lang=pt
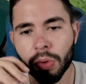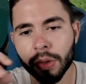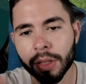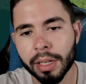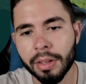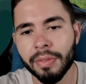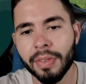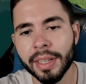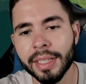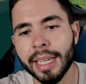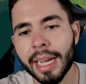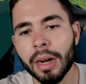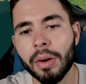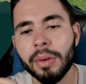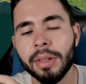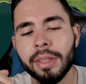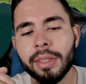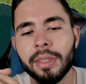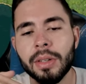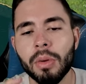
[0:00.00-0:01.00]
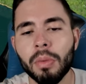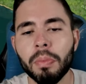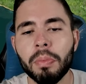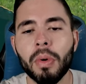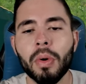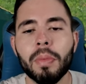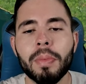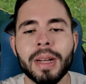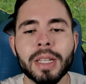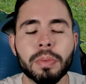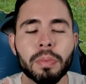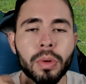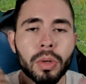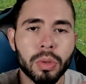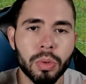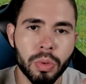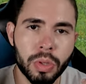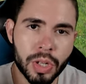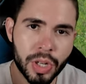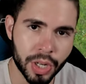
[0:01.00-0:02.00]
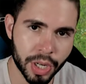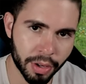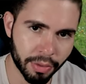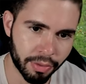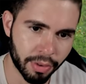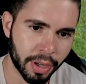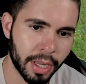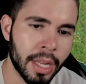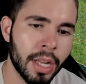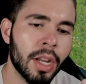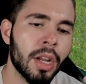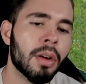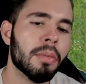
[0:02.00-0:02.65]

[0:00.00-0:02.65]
conseguir fazer a coisa ser um pouco mais produtiva,